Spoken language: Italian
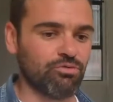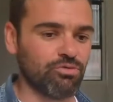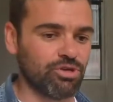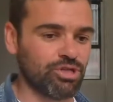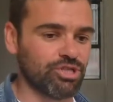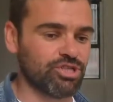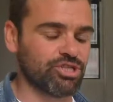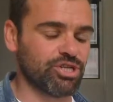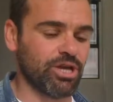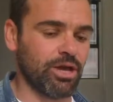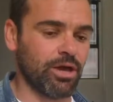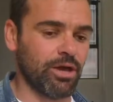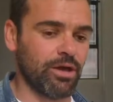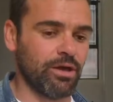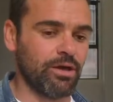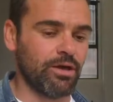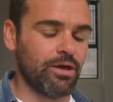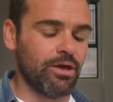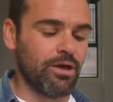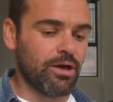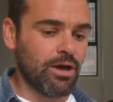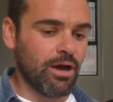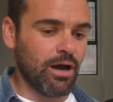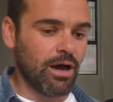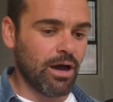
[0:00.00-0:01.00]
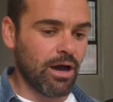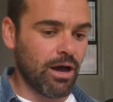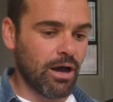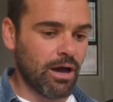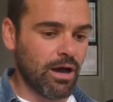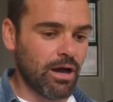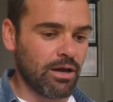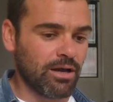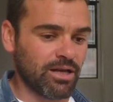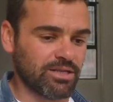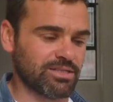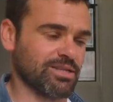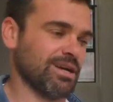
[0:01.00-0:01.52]
Unisce
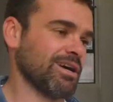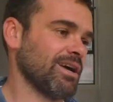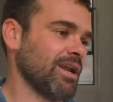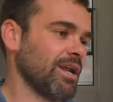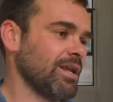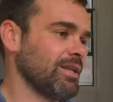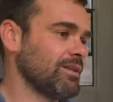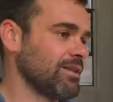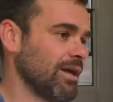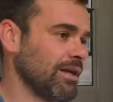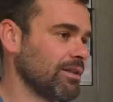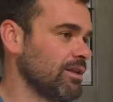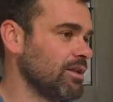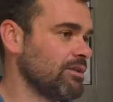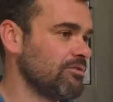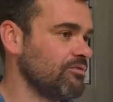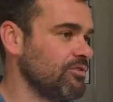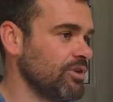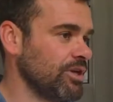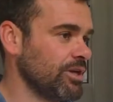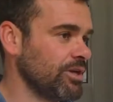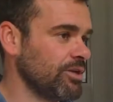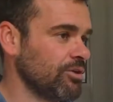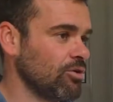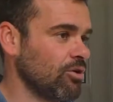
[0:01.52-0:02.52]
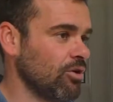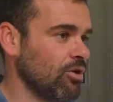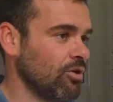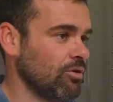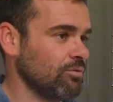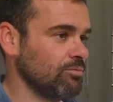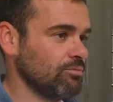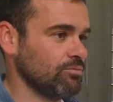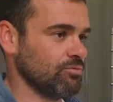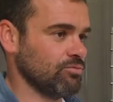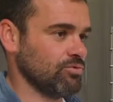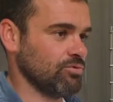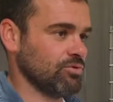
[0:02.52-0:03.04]
uh, la sacralità del vino,